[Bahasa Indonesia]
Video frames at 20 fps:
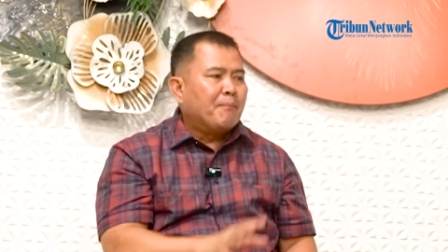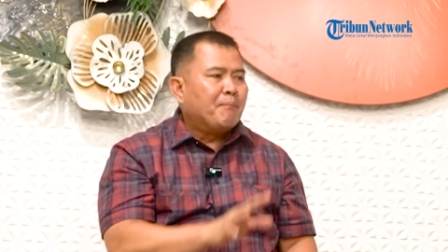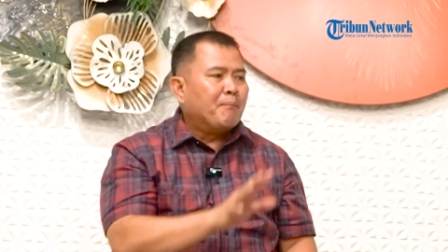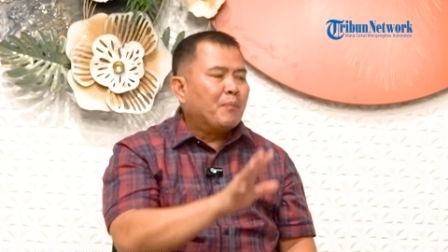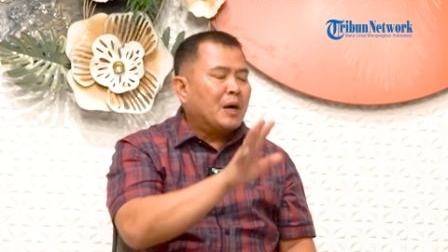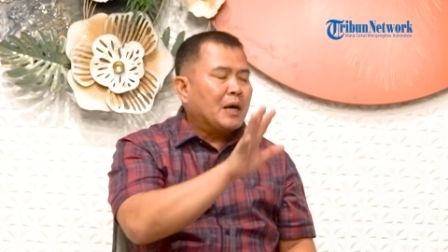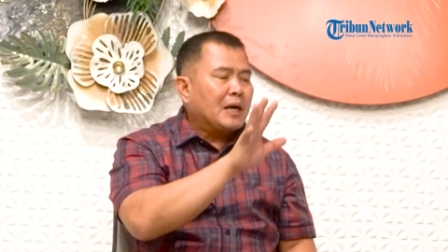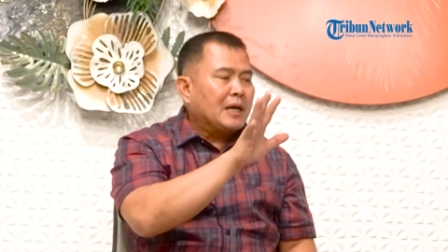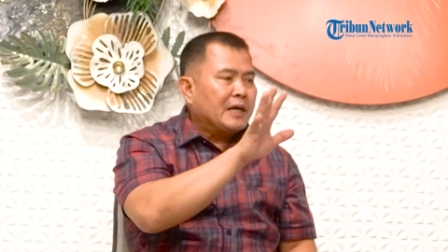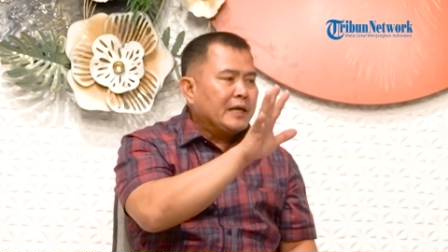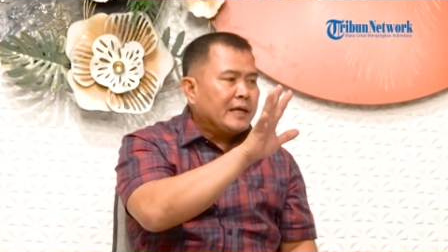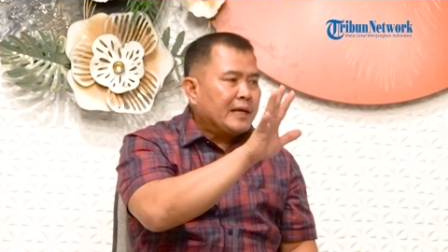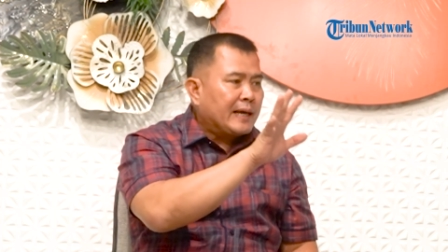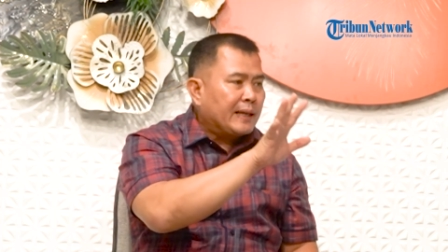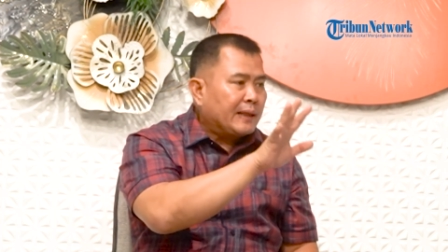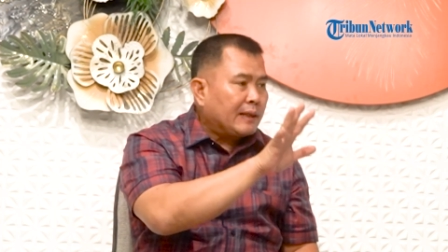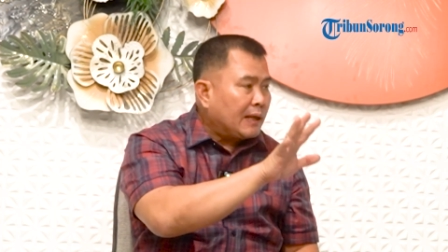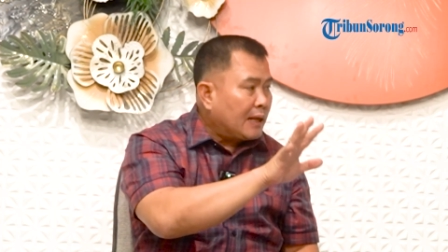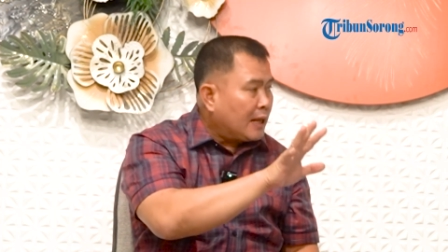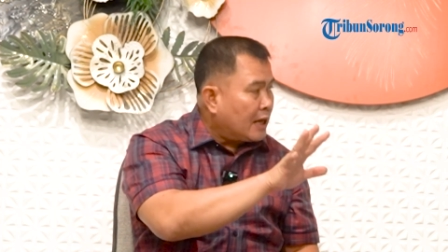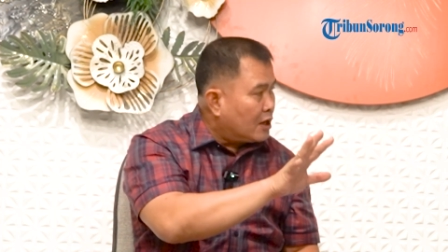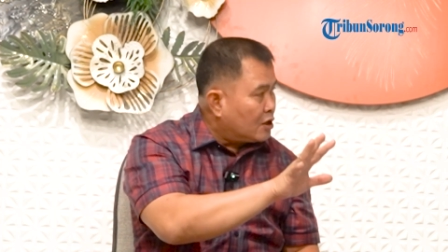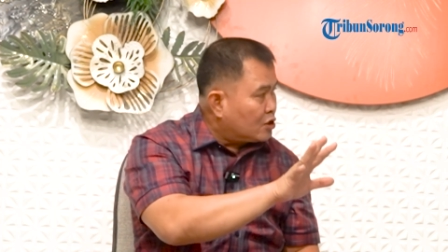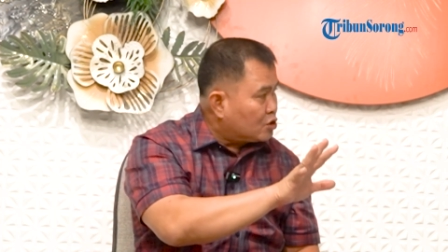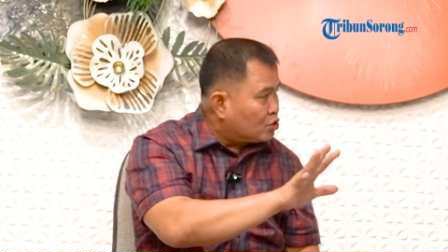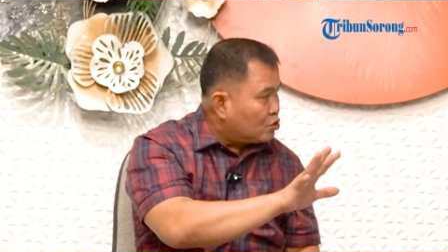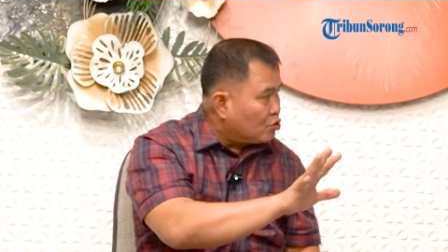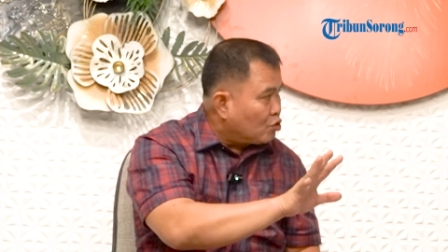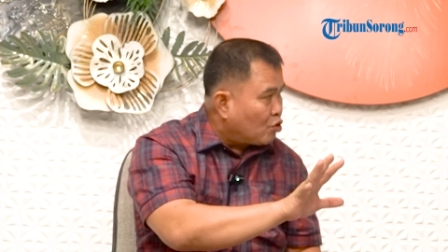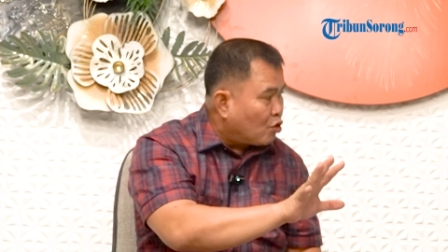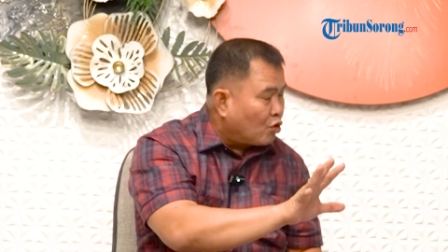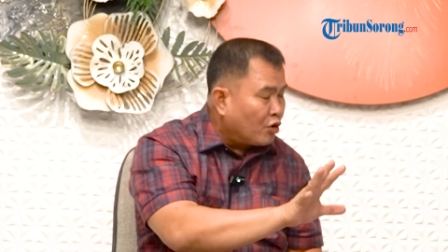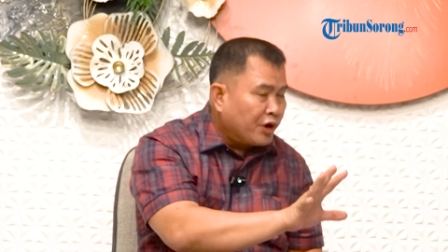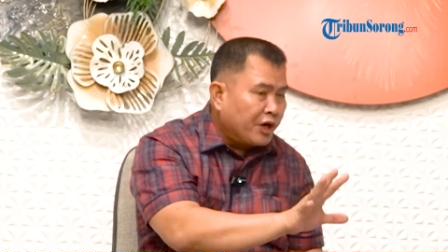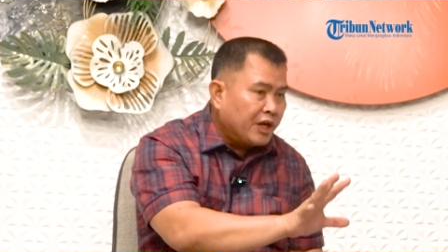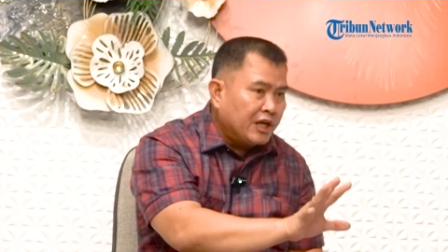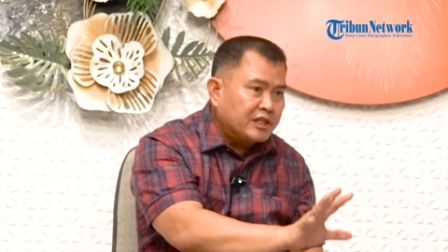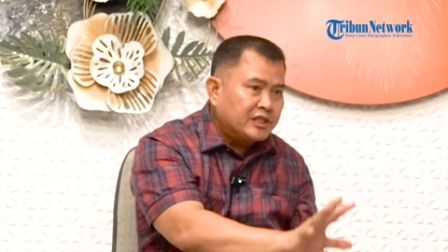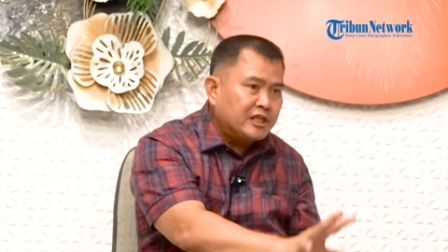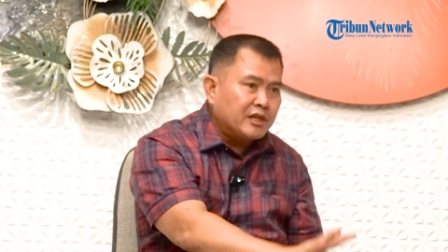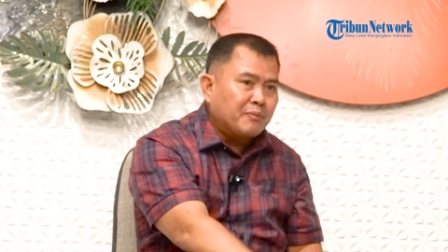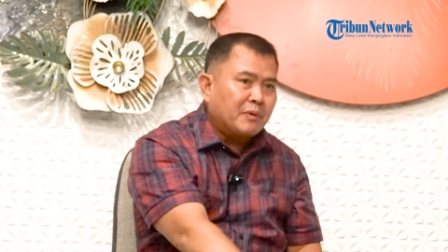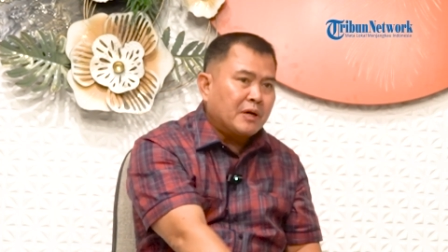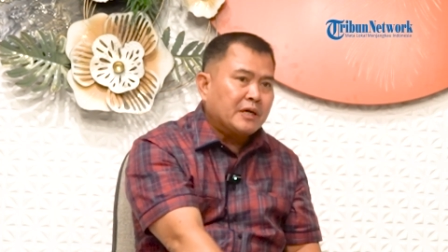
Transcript: melihat langsung kondisi hmm.